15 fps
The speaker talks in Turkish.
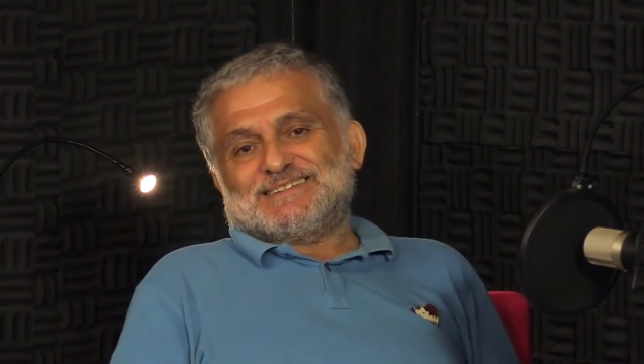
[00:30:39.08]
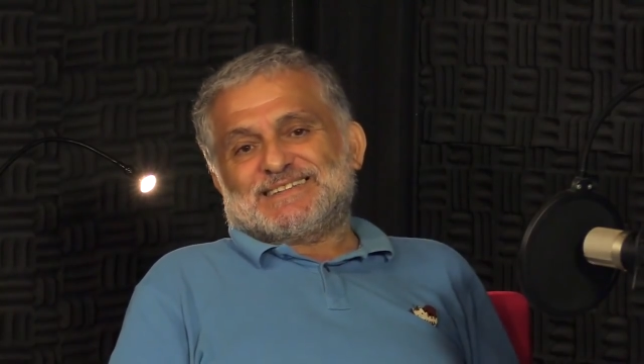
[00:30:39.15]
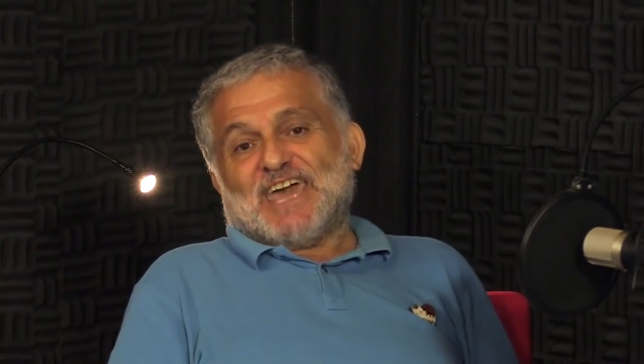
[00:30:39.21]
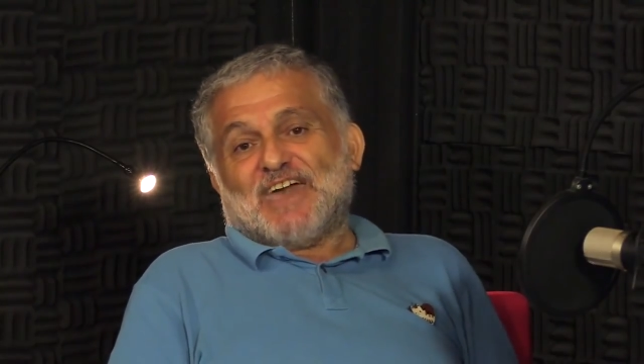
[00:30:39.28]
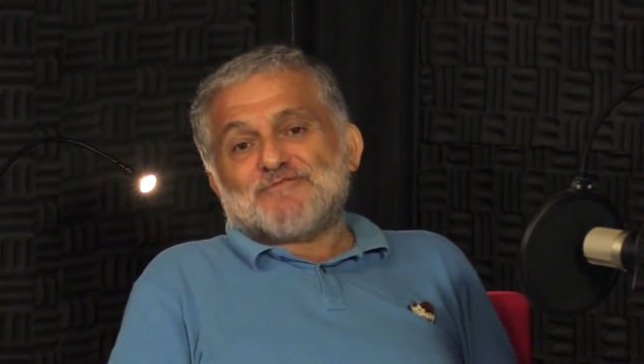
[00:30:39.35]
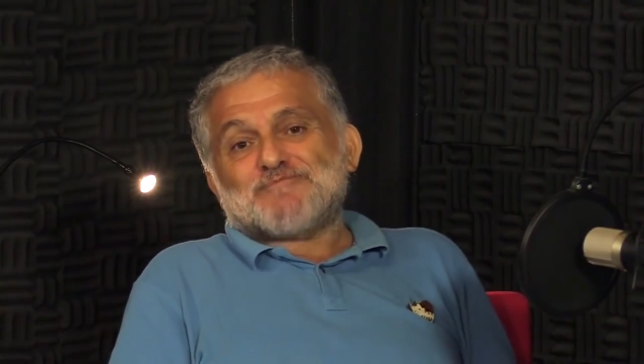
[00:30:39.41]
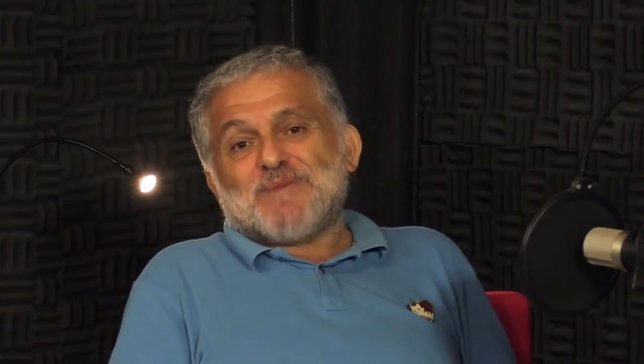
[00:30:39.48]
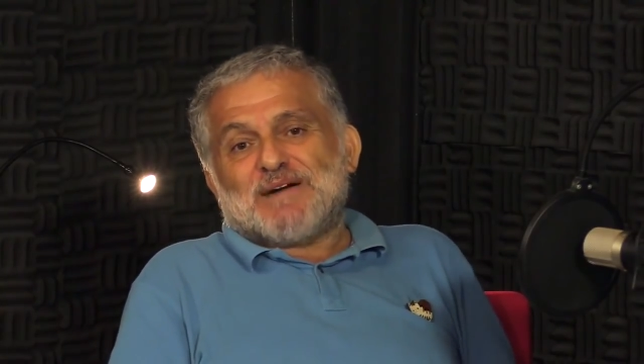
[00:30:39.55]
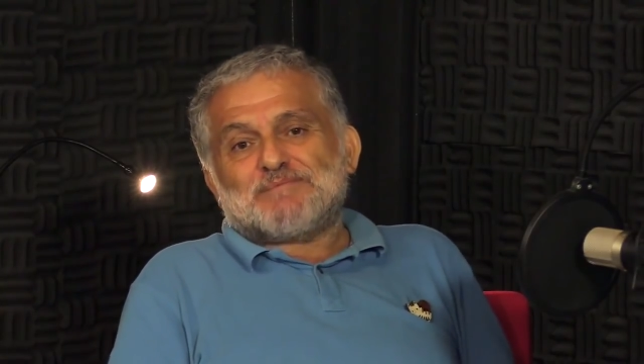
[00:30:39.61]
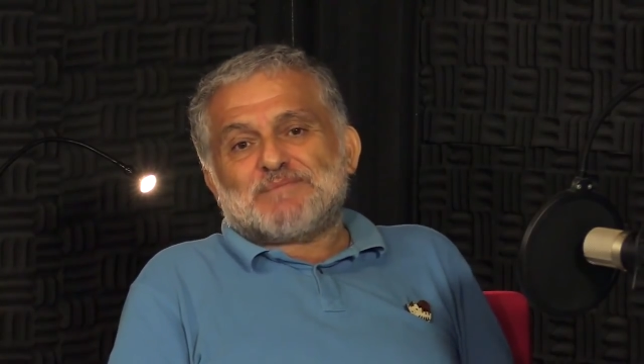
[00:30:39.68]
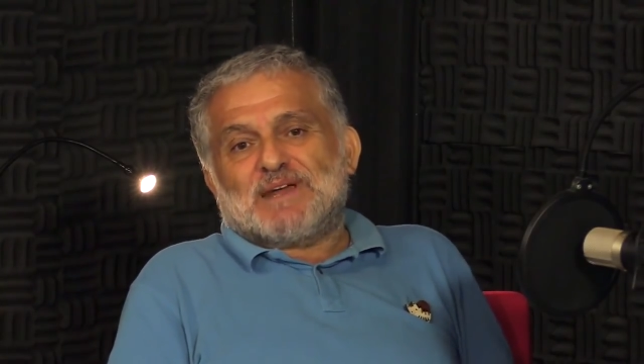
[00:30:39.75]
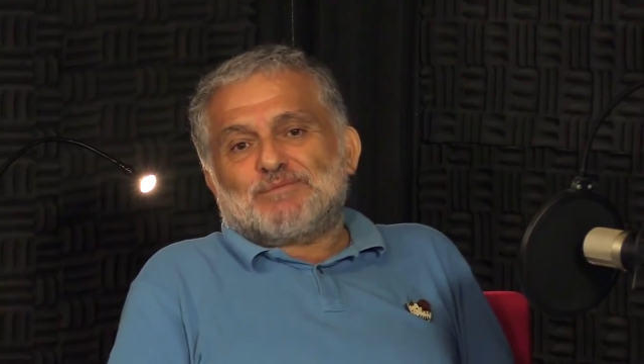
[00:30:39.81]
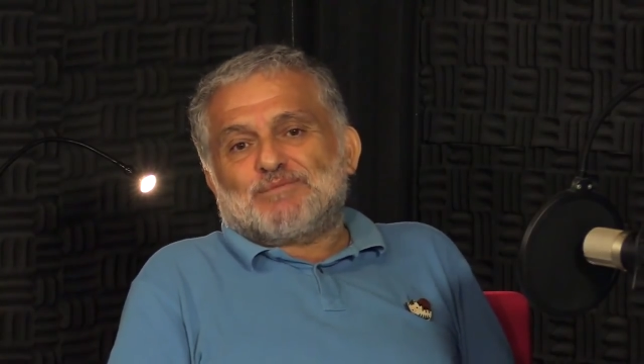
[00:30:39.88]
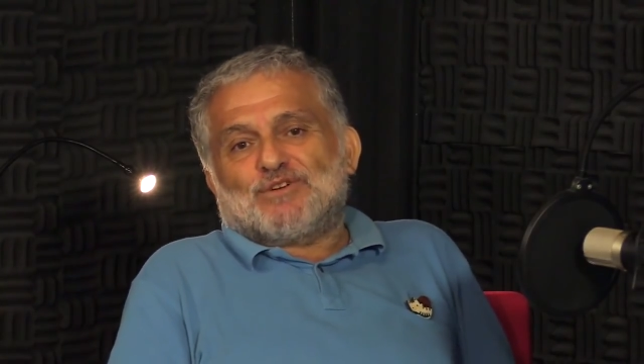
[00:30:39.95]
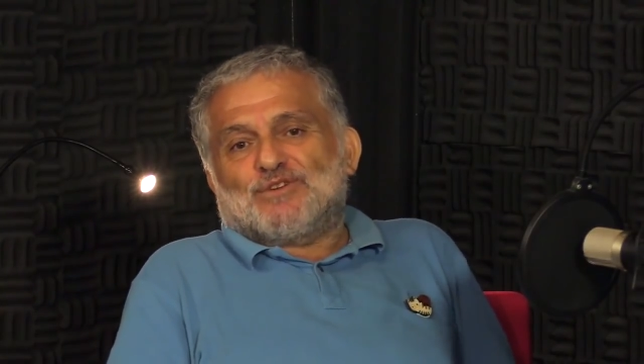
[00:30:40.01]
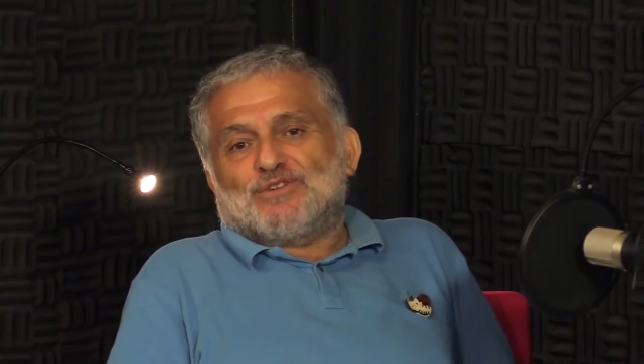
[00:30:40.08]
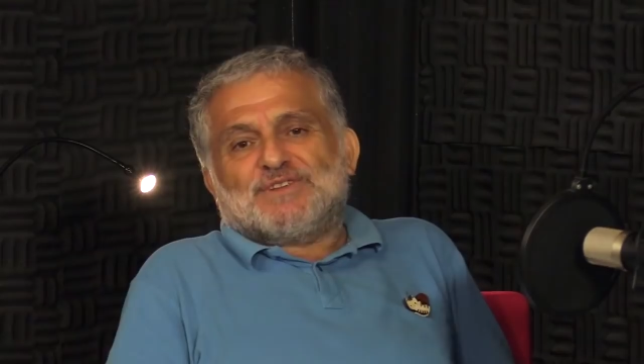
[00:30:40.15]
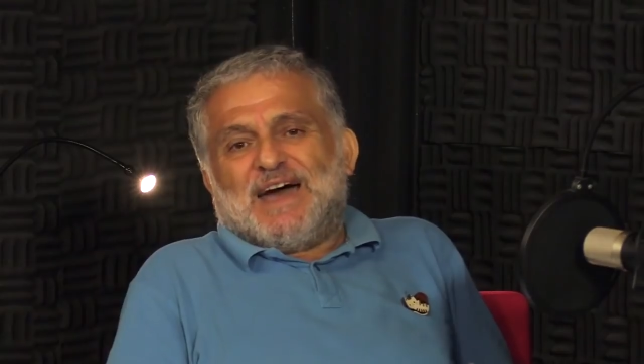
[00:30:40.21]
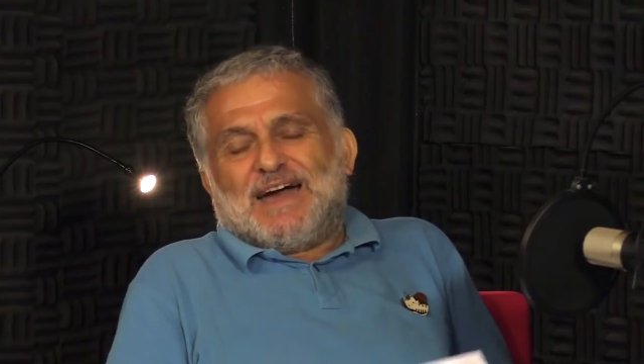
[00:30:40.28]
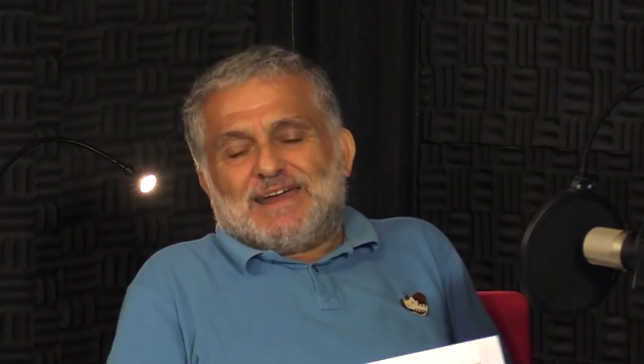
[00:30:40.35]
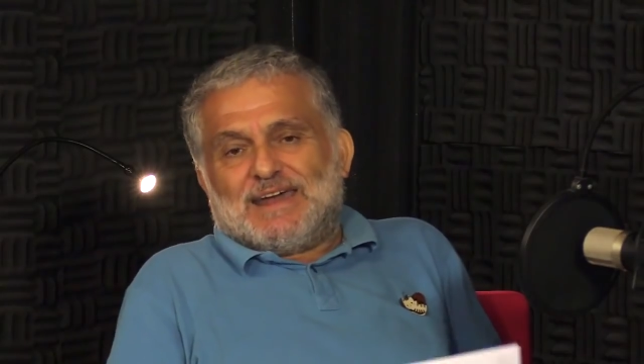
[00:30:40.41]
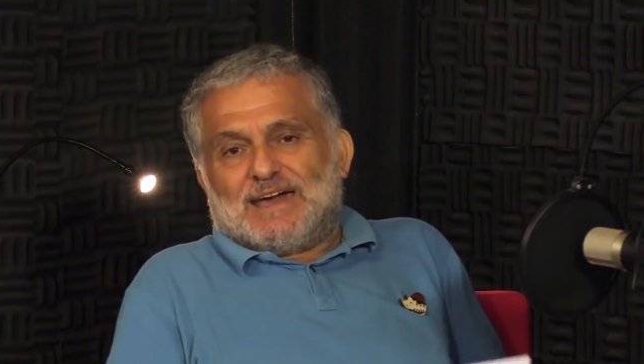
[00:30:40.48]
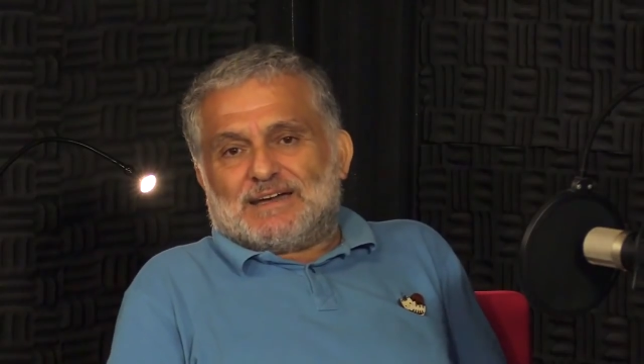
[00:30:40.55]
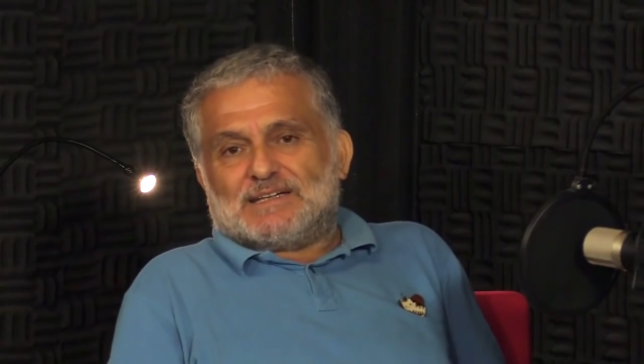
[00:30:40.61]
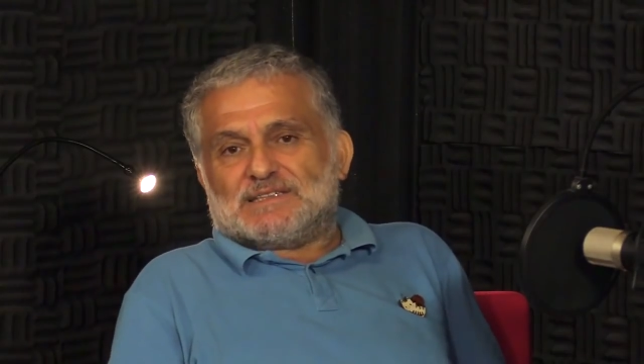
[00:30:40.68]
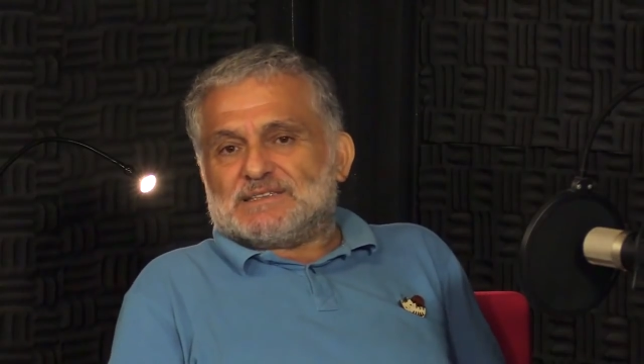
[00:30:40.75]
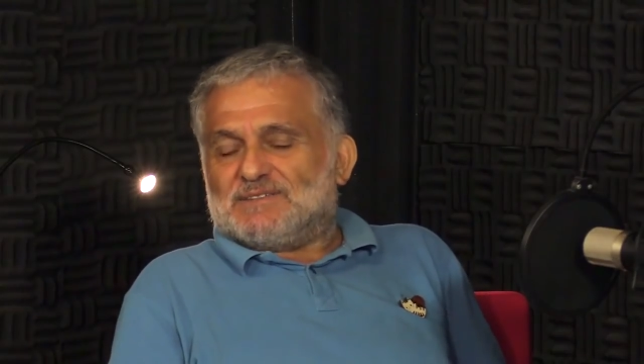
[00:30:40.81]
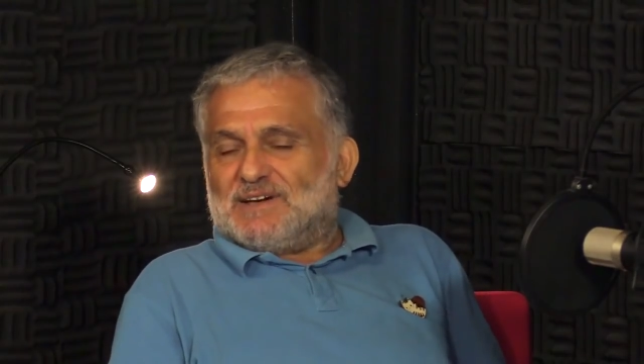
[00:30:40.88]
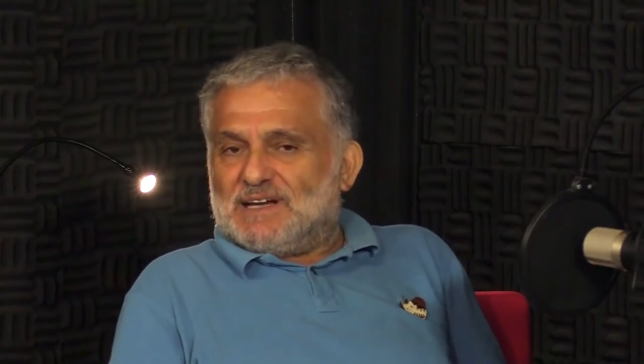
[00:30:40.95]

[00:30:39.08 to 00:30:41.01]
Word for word: sevmemle bunun ne alakası